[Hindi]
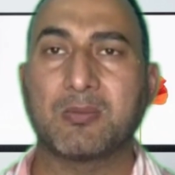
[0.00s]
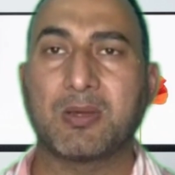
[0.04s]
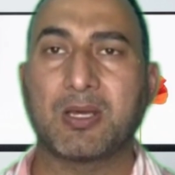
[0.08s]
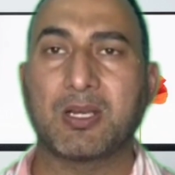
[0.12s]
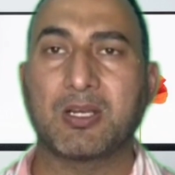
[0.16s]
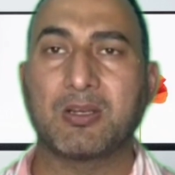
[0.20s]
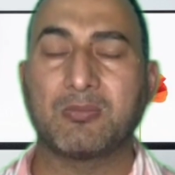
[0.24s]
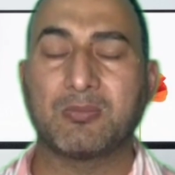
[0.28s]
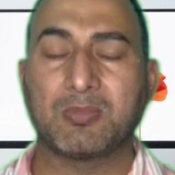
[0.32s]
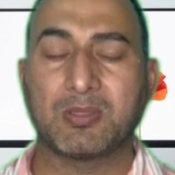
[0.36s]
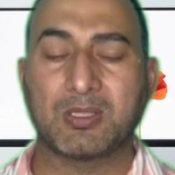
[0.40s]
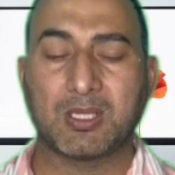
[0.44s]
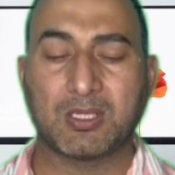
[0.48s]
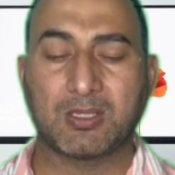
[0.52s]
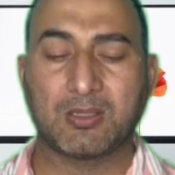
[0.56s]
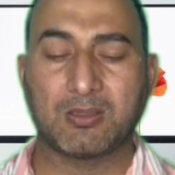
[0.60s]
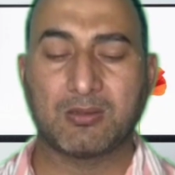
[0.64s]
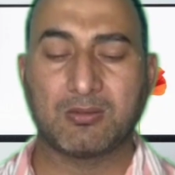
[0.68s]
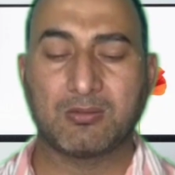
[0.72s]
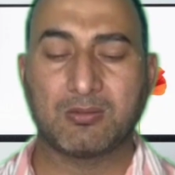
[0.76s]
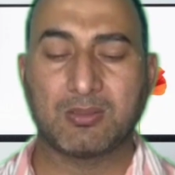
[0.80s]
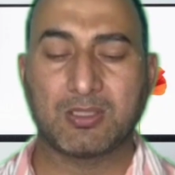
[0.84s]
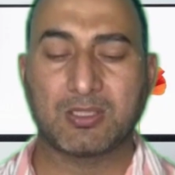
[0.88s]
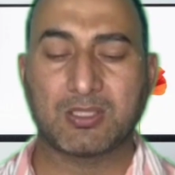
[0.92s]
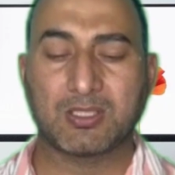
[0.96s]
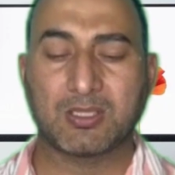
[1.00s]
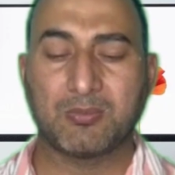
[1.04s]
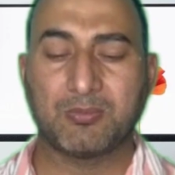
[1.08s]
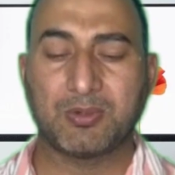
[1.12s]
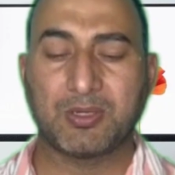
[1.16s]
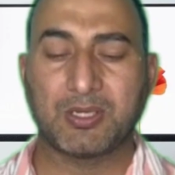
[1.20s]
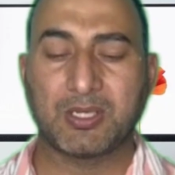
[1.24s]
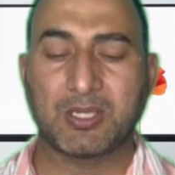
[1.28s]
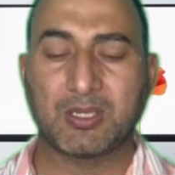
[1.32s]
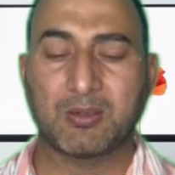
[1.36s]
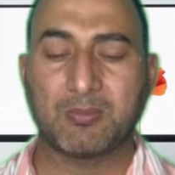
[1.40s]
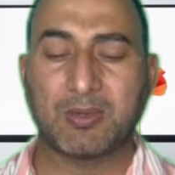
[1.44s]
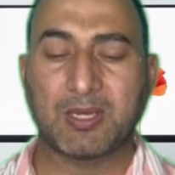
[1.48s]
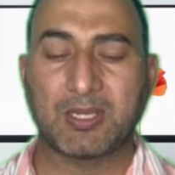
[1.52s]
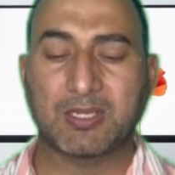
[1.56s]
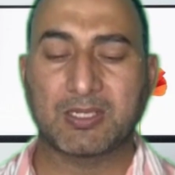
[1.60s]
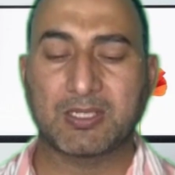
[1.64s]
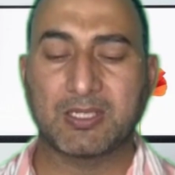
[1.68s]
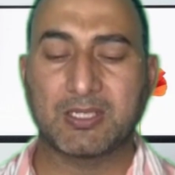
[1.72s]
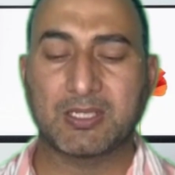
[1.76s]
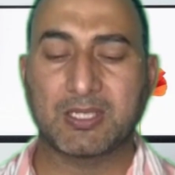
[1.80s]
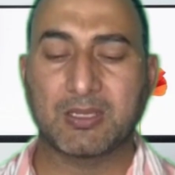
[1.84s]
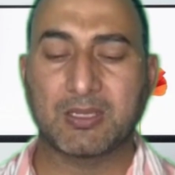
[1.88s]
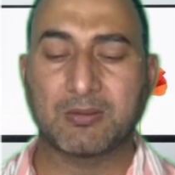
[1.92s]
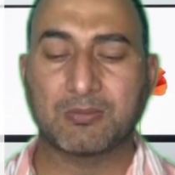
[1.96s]
बारे में बताता हूँ इस कंपनी का
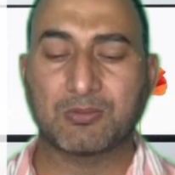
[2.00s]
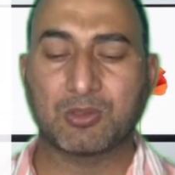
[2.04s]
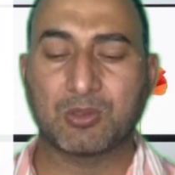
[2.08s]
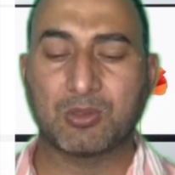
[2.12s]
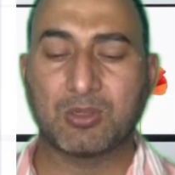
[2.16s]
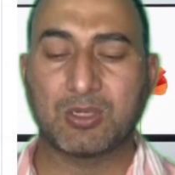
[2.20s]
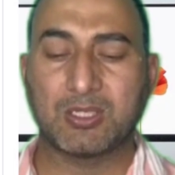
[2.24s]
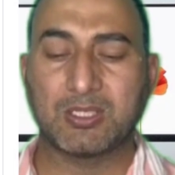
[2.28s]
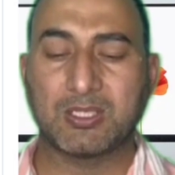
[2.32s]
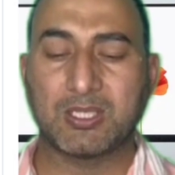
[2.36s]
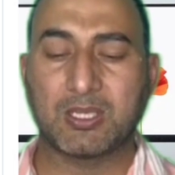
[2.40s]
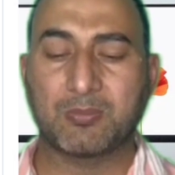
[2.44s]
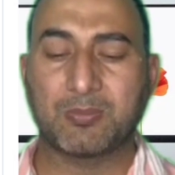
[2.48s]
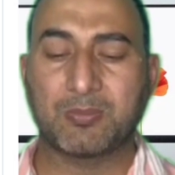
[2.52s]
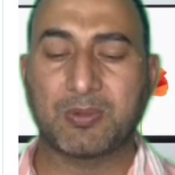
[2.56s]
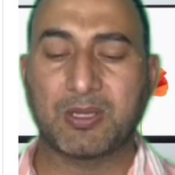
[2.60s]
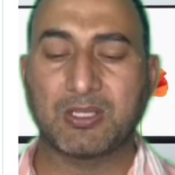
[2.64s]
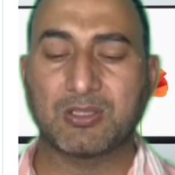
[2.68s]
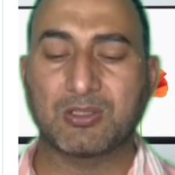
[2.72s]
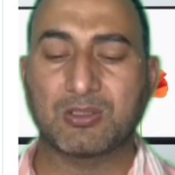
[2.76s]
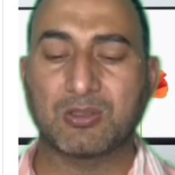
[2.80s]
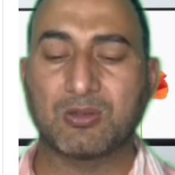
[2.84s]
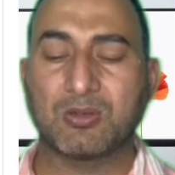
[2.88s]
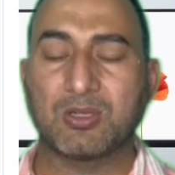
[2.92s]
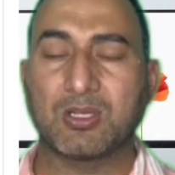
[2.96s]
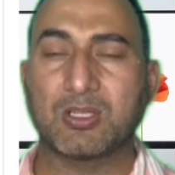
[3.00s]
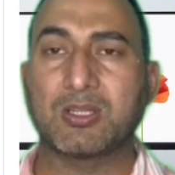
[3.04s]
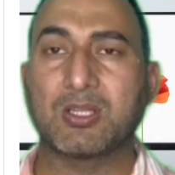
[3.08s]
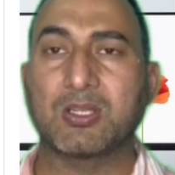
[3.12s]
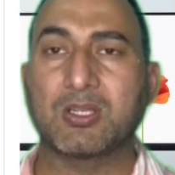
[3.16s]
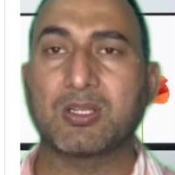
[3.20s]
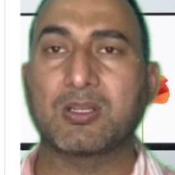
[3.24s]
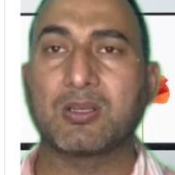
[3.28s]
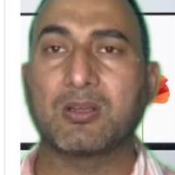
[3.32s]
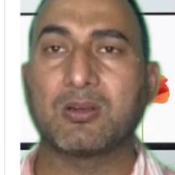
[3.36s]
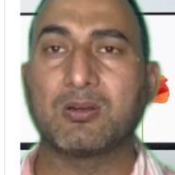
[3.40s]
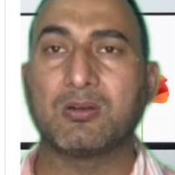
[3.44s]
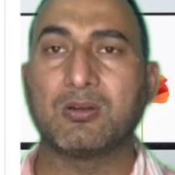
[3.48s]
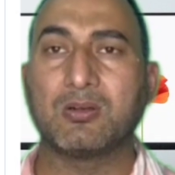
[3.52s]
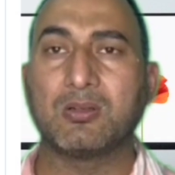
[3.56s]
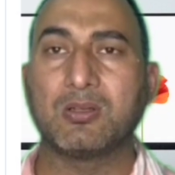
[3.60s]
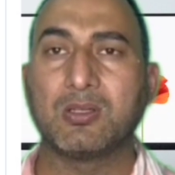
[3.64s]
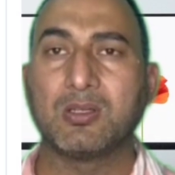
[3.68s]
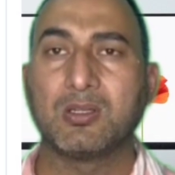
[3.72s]
मार्केट कैप सोलह हजार पांच सौ उनहत्तर करोड़